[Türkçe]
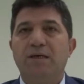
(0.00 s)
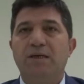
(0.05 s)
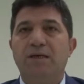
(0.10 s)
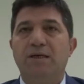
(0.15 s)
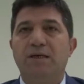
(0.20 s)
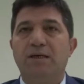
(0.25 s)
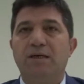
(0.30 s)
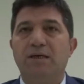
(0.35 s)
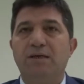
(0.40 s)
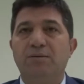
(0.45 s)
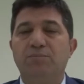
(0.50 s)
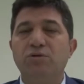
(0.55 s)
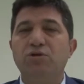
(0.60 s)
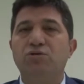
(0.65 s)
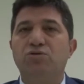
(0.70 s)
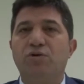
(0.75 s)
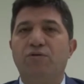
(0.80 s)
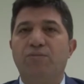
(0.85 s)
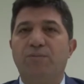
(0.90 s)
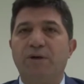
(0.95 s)
e,
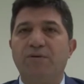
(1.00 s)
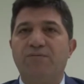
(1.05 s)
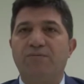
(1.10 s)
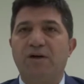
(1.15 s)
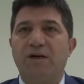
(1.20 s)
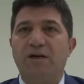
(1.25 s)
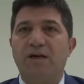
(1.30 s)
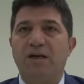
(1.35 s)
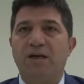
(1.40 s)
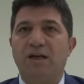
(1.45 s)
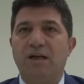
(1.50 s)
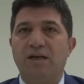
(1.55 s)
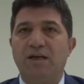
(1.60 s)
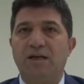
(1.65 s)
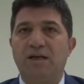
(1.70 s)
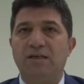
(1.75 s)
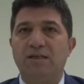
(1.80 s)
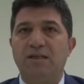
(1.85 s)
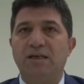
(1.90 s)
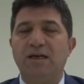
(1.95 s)
birçok farklı
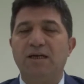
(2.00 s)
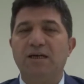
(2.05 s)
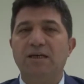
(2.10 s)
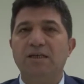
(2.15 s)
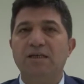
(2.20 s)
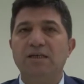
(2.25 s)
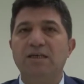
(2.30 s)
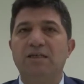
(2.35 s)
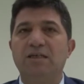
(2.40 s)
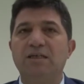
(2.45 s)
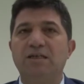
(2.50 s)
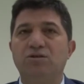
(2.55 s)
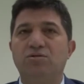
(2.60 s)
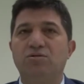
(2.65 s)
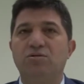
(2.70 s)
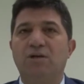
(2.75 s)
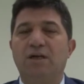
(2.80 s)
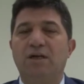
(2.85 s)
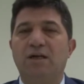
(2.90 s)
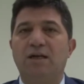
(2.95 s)
alanlarda,
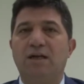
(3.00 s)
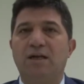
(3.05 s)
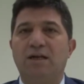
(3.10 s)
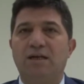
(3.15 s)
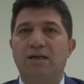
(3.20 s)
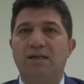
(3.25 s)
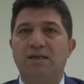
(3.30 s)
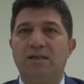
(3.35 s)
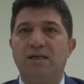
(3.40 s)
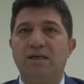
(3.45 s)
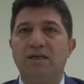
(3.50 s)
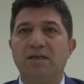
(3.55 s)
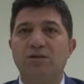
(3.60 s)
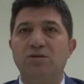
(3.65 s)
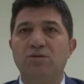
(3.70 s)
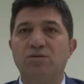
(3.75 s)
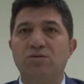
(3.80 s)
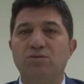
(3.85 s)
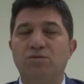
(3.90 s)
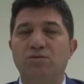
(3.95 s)
ihtiyaç duyulan alanlarda
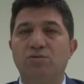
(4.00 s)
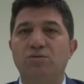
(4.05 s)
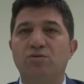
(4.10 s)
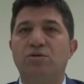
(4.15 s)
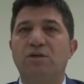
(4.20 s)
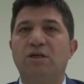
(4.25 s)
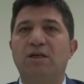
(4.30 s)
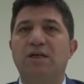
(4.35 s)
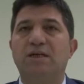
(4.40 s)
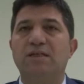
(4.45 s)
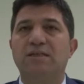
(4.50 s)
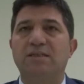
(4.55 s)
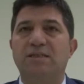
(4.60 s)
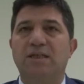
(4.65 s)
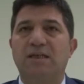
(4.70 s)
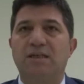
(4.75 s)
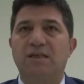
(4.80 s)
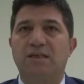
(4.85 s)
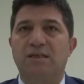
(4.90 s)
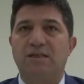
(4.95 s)
uluslararası
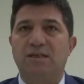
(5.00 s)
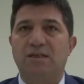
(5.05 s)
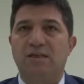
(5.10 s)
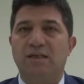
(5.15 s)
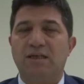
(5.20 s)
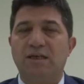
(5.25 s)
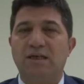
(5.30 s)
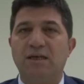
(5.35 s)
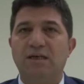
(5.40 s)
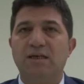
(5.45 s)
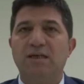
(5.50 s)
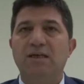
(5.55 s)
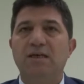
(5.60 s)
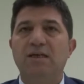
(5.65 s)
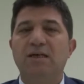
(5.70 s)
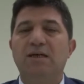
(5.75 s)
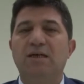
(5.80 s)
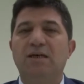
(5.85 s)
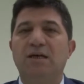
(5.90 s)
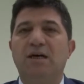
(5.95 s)
standartlarda
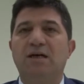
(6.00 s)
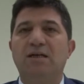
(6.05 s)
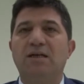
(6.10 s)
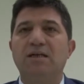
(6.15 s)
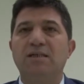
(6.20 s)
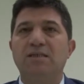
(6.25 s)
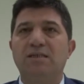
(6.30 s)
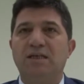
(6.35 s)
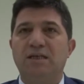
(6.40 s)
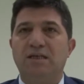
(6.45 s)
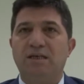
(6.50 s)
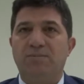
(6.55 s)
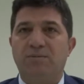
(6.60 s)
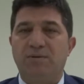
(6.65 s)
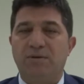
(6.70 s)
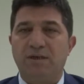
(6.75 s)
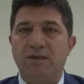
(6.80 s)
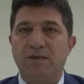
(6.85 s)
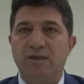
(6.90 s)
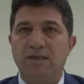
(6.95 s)
e, analizler
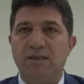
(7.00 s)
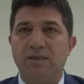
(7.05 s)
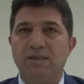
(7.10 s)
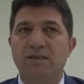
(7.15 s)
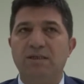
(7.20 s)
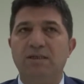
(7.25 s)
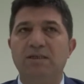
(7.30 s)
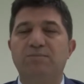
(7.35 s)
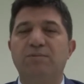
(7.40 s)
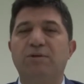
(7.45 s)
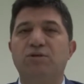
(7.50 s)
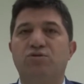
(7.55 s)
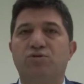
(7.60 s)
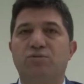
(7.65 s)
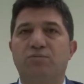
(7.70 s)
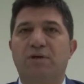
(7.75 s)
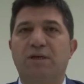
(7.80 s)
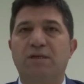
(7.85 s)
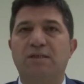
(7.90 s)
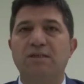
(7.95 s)
yaparak e, hizmet
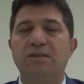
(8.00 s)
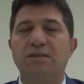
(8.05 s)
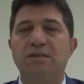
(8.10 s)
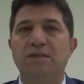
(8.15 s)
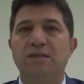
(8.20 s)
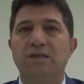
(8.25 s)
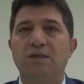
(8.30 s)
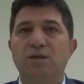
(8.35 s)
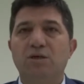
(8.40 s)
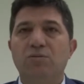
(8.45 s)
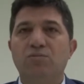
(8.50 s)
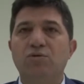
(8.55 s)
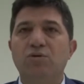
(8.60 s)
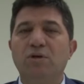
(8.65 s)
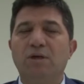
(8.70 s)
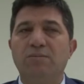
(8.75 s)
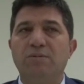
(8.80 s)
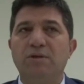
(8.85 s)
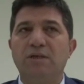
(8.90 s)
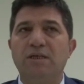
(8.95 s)
sunmaktır.
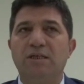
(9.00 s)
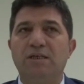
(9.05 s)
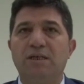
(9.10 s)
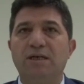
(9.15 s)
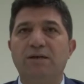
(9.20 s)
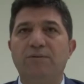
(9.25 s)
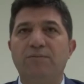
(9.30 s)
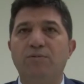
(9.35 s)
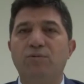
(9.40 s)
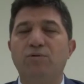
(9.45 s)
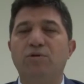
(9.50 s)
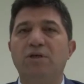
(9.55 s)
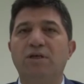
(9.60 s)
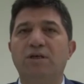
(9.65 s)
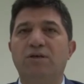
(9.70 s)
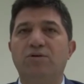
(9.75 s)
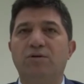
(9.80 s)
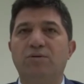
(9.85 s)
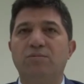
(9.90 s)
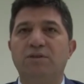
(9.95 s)
Bununla birlikte ülke
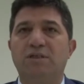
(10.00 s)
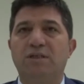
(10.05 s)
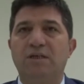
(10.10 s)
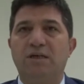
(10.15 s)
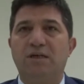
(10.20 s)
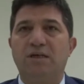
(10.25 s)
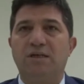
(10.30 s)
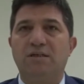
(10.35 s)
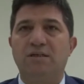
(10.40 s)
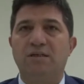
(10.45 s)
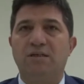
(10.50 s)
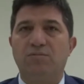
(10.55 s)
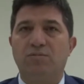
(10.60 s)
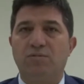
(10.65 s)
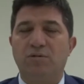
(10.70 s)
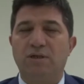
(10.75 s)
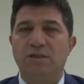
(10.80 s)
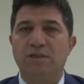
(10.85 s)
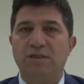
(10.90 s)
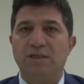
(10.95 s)
ekonomisine katkıda
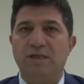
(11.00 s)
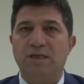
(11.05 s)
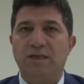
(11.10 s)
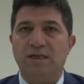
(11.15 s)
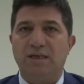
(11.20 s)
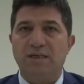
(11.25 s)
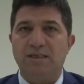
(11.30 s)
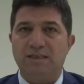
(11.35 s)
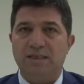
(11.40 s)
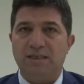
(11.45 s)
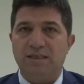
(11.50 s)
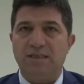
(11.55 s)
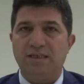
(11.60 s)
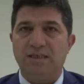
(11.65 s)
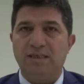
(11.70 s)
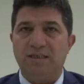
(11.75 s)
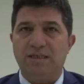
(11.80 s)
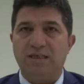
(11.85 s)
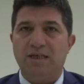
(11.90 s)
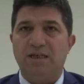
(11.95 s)
bulunacak analizlerin
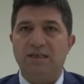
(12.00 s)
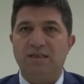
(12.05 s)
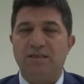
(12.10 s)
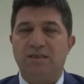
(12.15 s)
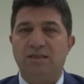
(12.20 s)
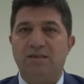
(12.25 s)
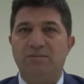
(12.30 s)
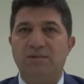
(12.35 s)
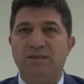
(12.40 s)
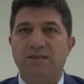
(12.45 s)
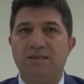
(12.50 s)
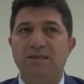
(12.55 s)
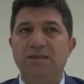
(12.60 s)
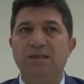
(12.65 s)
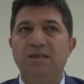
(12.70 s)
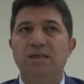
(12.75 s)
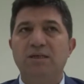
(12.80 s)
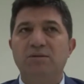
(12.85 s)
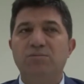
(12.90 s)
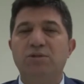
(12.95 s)
gerçekleştirilmesi
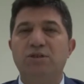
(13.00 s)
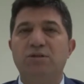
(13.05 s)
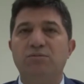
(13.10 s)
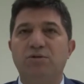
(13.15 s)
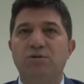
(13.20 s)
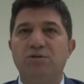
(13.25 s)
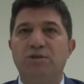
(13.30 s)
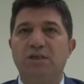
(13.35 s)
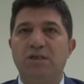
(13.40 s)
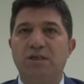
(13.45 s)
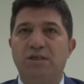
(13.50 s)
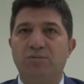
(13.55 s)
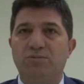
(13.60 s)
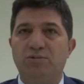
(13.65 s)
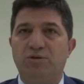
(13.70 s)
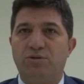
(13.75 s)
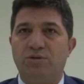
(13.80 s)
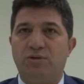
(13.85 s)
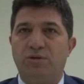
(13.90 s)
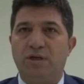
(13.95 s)
bizim öncelikli
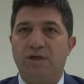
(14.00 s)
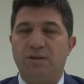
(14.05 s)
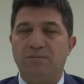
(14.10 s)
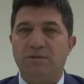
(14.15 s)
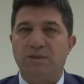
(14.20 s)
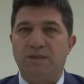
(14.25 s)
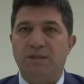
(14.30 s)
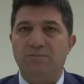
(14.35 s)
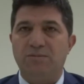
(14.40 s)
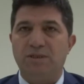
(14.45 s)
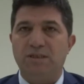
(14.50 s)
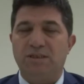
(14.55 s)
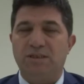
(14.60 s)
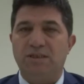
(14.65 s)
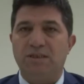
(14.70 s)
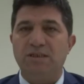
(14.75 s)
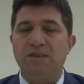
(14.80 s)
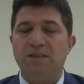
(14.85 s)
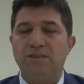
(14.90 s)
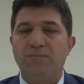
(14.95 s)
misyonlarımızdan
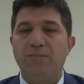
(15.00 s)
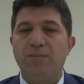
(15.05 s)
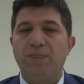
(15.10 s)
birisidir.